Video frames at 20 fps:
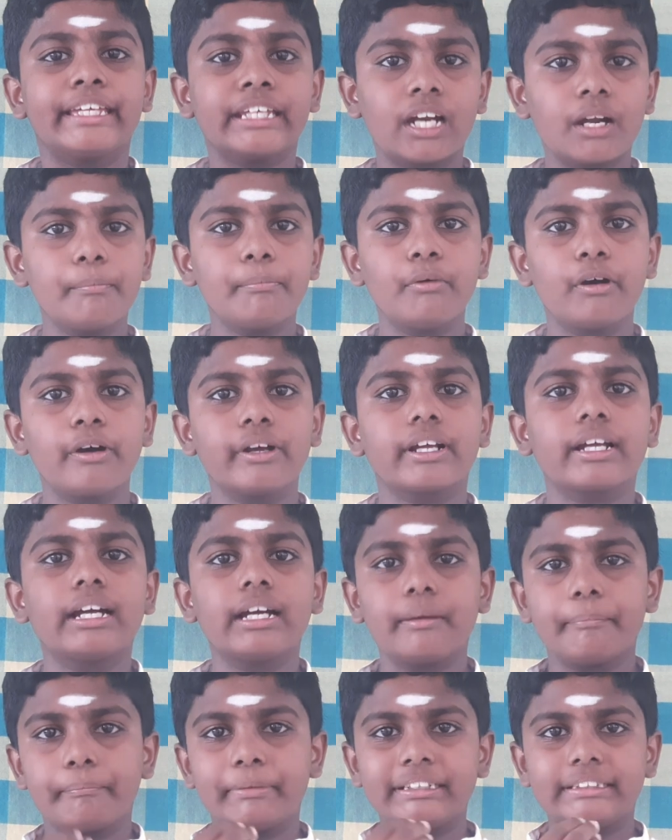
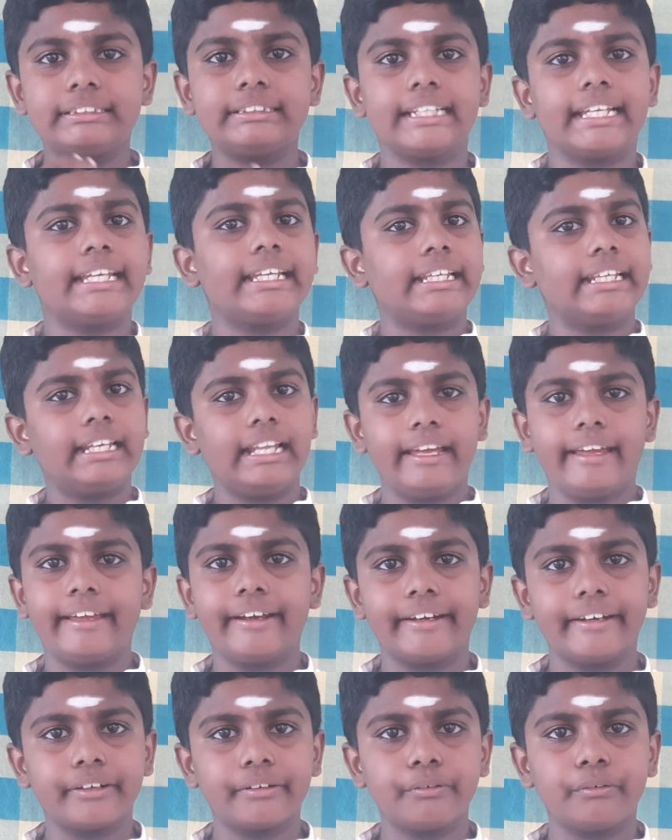இறப்போருக்கு பிச்சை இல்லை
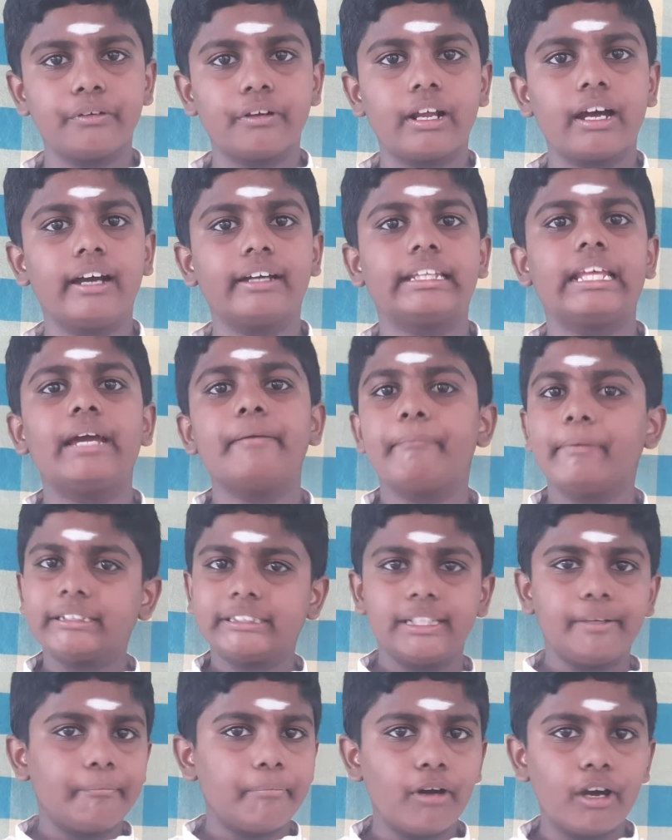என்று கூறாதே
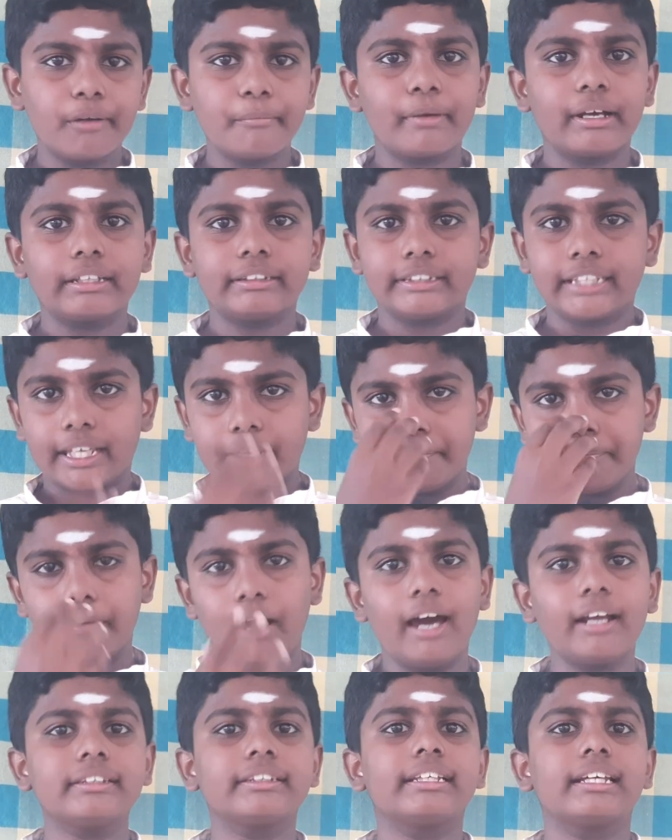பசிப்போர் முகத்தை
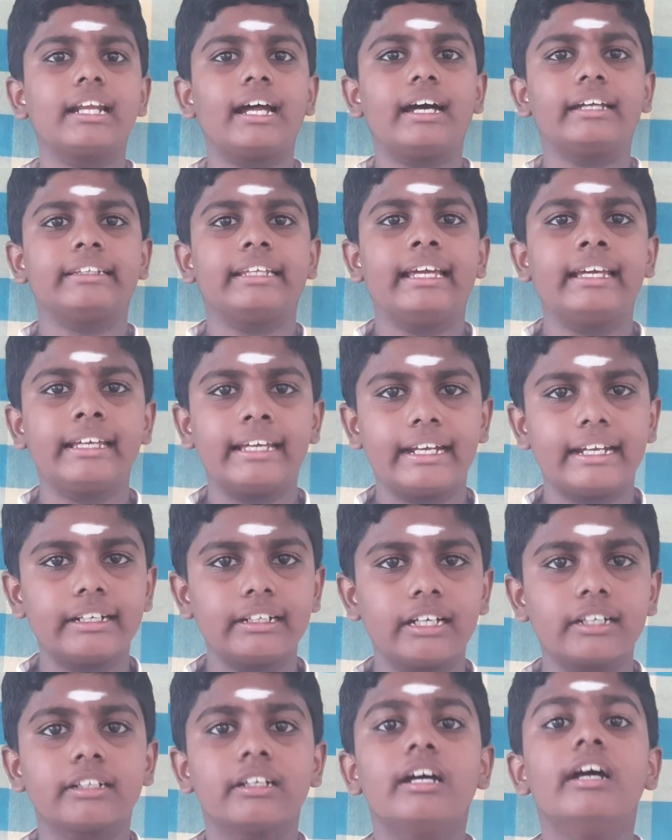பார்த்திராதே
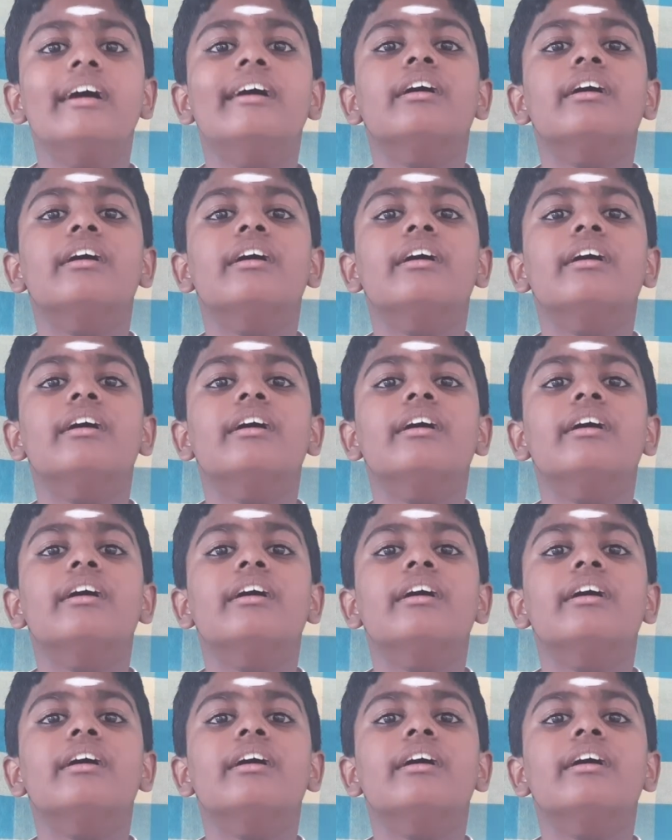என்றார்